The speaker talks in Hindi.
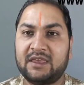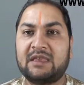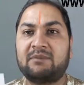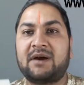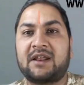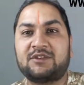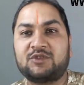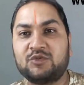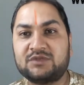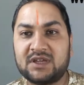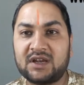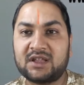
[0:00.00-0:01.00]
एक बारह सौ
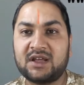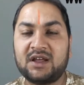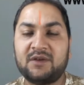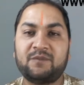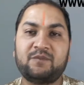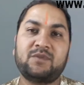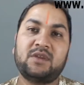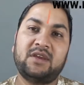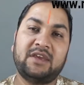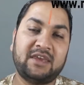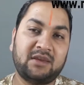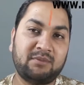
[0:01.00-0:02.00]
उनसाठ का
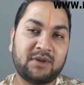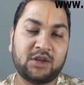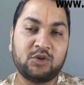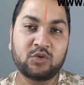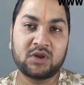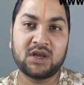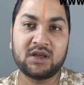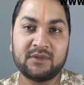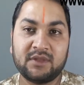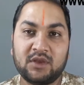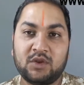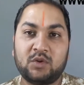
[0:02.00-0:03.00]
एक बानु का
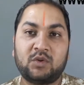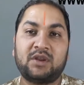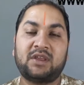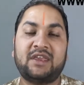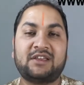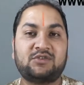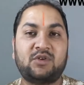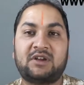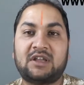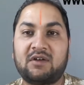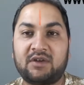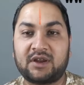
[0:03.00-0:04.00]
और एक एक सौ
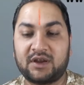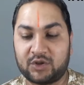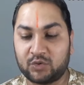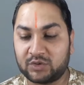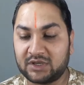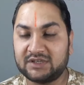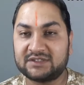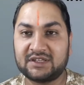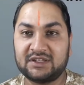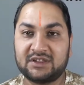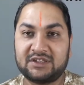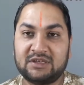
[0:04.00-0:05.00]
अट्ठावन का टोटल इसके
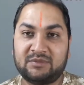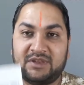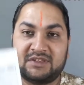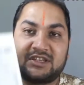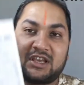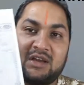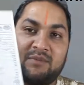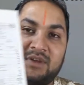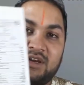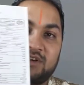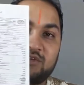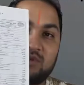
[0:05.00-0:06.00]
अंदर तीन ये संगम
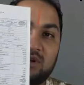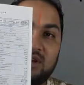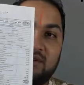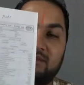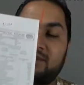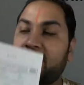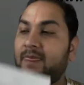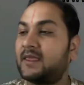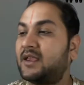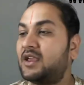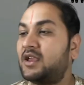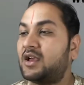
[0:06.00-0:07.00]
नगर जोन का
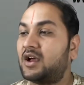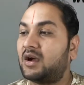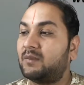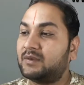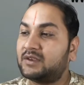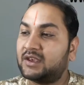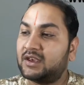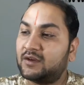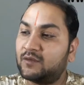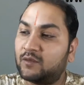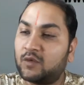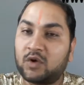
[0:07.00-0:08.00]
है अब ये
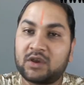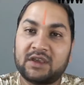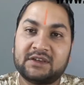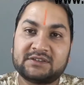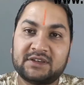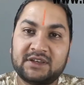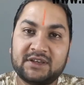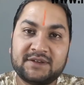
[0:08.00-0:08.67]
वो केस है